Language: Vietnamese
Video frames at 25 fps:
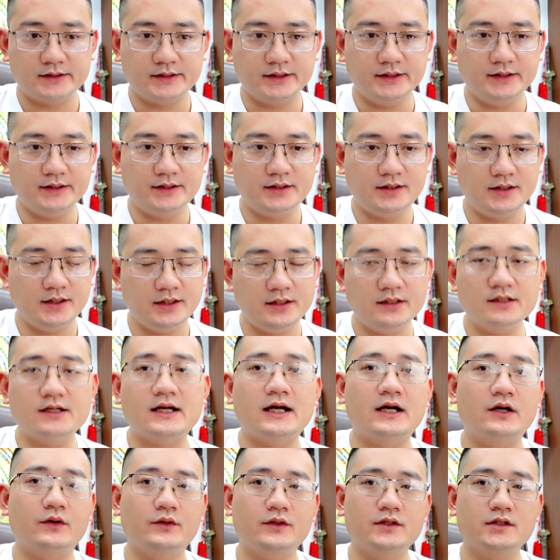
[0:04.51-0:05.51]
thì khi
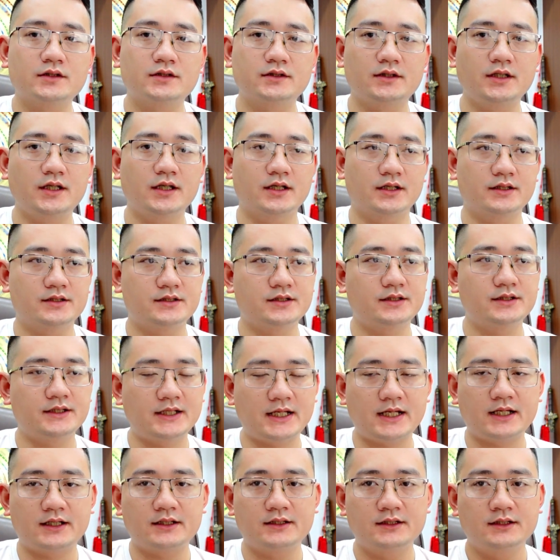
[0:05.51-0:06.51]
nào được tỉa chân
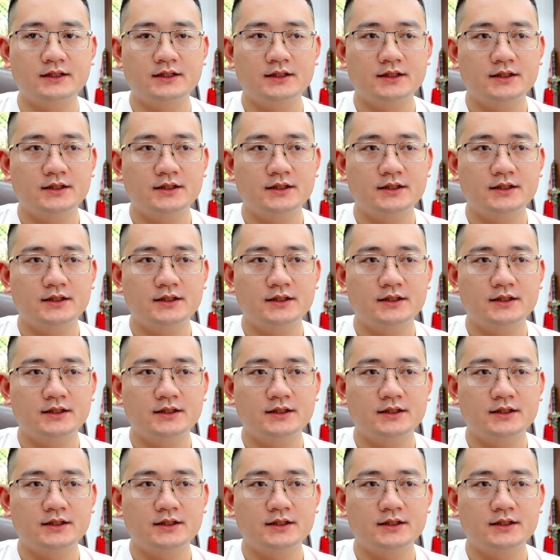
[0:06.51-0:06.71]
nhang